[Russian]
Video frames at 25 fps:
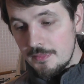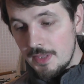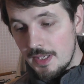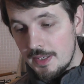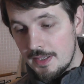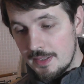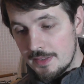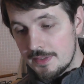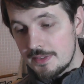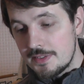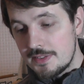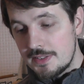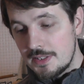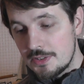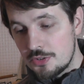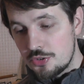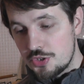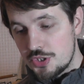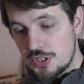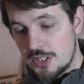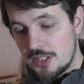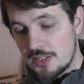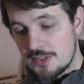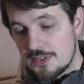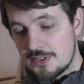А,
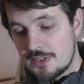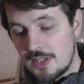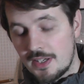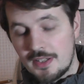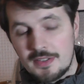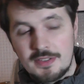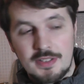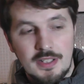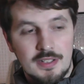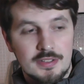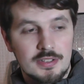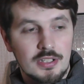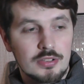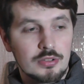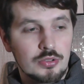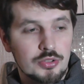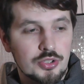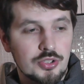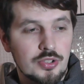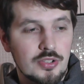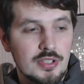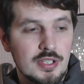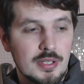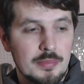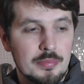следующая сторона это то,
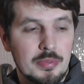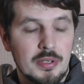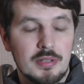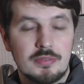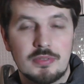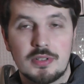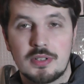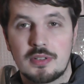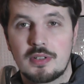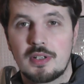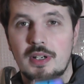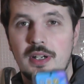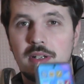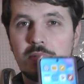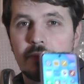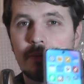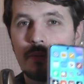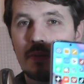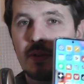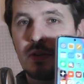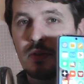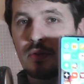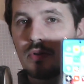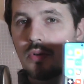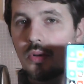что я привык к
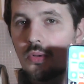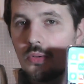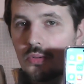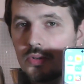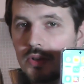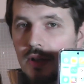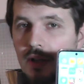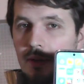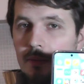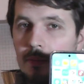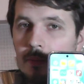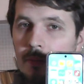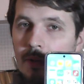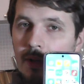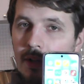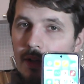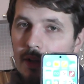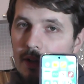Redmi Note,